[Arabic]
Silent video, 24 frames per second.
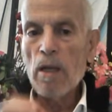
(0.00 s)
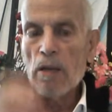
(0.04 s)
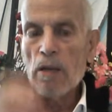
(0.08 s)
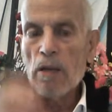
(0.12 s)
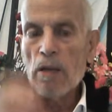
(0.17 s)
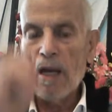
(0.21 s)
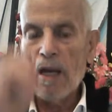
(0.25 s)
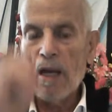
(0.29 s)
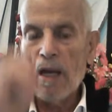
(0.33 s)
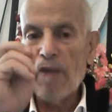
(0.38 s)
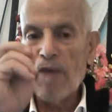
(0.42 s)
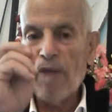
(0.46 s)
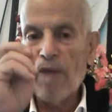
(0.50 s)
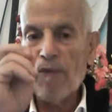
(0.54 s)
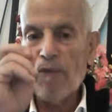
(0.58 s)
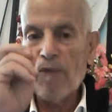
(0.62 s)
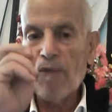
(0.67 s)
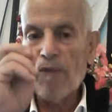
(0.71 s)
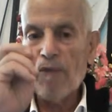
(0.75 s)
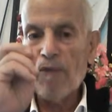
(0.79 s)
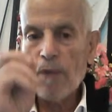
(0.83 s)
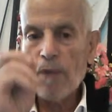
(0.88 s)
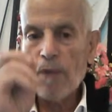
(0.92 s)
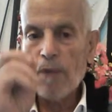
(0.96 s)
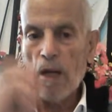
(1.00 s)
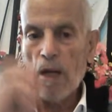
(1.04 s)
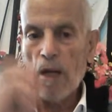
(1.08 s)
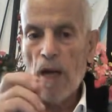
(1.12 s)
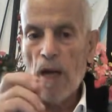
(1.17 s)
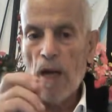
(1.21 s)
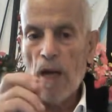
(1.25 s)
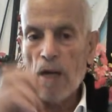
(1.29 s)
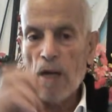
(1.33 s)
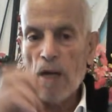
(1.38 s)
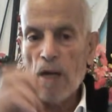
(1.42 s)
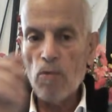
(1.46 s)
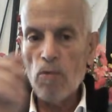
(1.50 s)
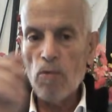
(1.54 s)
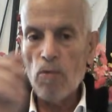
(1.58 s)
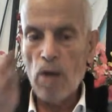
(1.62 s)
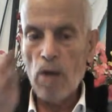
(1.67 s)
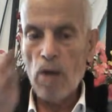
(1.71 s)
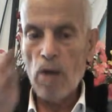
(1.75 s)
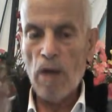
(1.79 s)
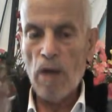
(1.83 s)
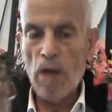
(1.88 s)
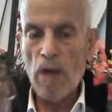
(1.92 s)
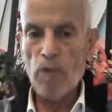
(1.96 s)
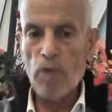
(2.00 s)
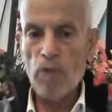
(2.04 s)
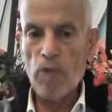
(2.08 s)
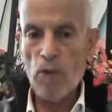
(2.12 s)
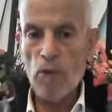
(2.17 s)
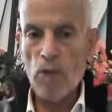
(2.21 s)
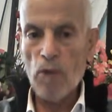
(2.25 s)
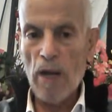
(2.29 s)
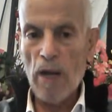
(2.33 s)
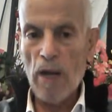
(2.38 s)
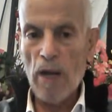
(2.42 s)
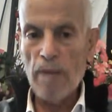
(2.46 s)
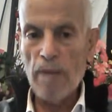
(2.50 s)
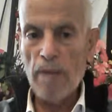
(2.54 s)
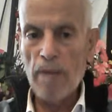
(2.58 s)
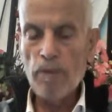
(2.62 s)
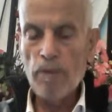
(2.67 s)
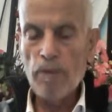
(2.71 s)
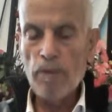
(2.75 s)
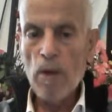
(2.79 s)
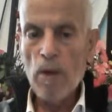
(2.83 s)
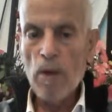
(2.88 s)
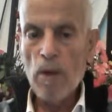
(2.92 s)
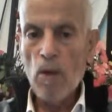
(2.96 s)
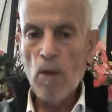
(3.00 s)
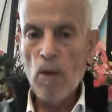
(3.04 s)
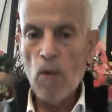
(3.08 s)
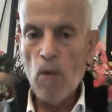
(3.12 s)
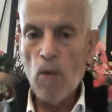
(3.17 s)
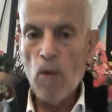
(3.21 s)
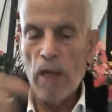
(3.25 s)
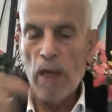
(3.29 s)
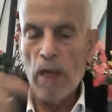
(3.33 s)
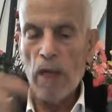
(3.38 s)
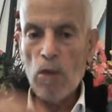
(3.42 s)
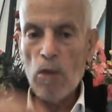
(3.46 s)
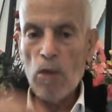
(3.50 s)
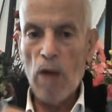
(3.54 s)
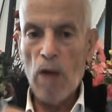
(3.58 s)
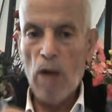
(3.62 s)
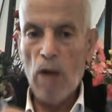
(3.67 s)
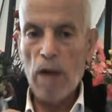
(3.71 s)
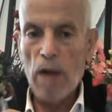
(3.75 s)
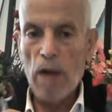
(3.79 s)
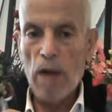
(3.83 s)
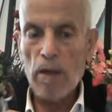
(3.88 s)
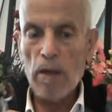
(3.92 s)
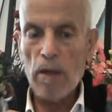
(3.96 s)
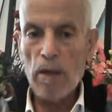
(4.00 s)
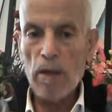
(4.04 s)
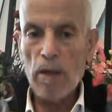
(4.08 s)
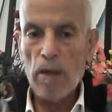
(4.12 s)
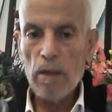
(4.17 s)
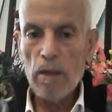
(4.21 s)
تعريف الله وقع في القرآن ويده العقل